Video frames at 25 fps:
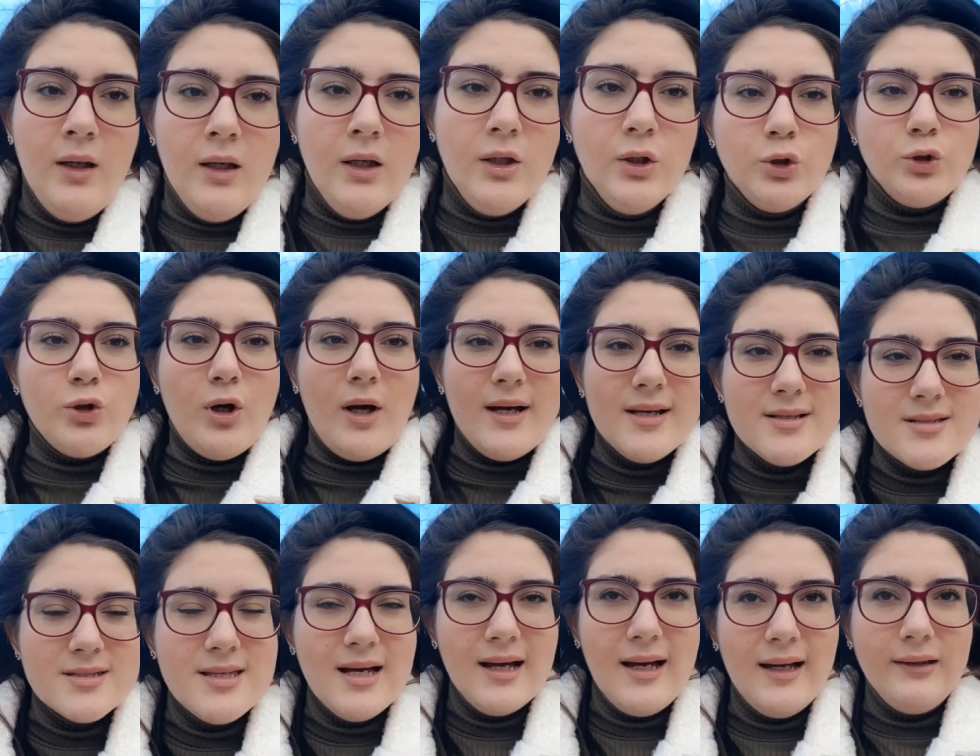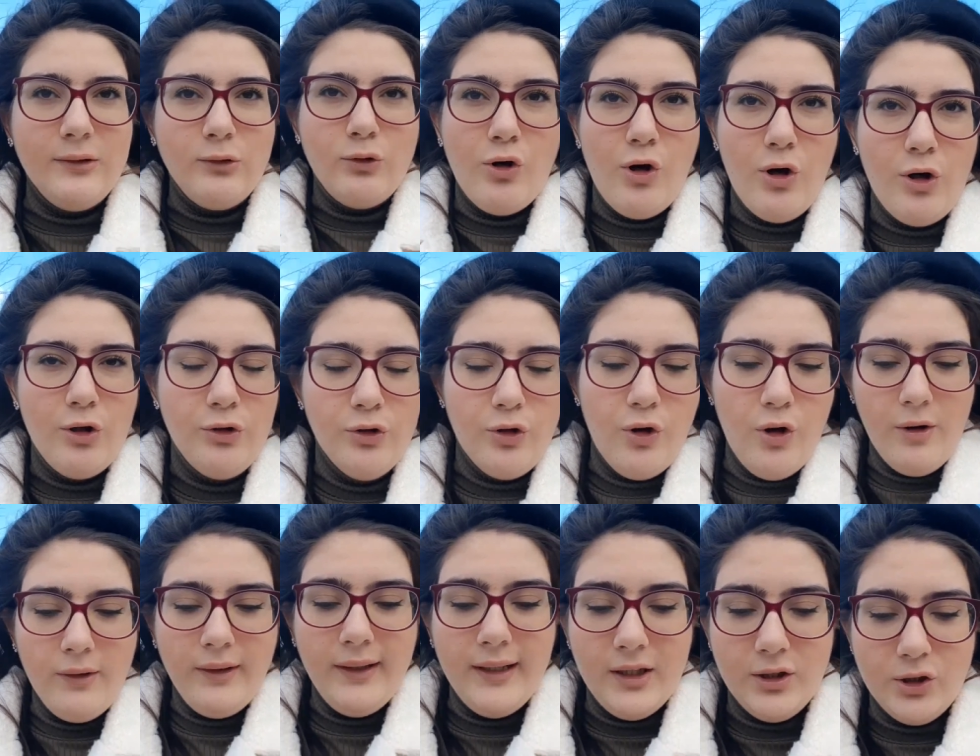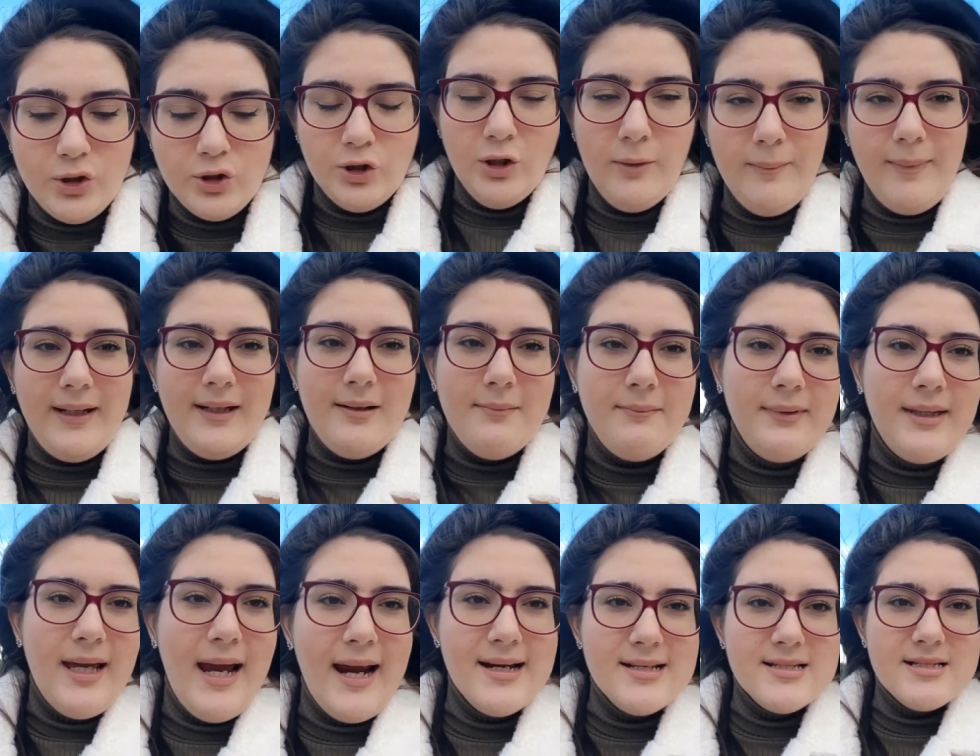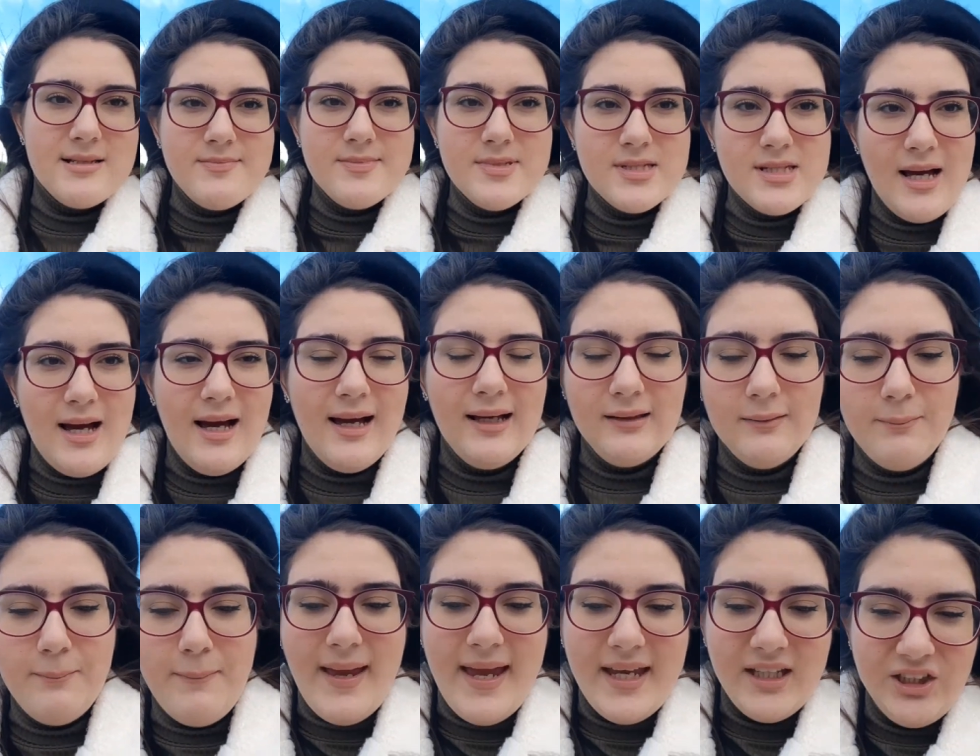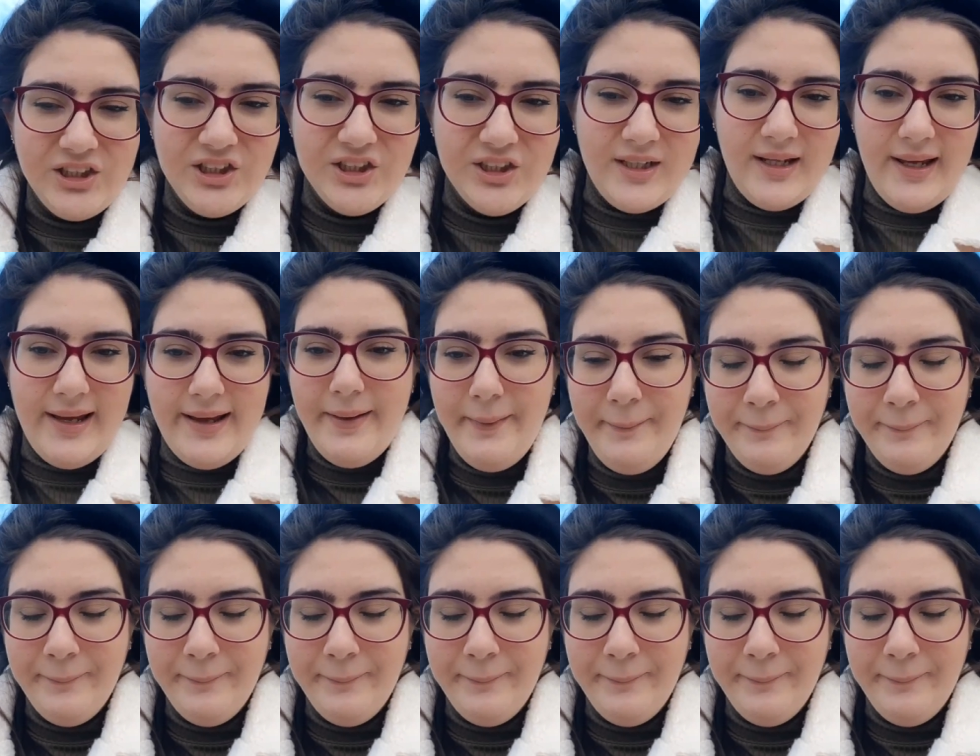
Şu an saat 4'e 10 geçiyor. Benim dersim saat 5'te.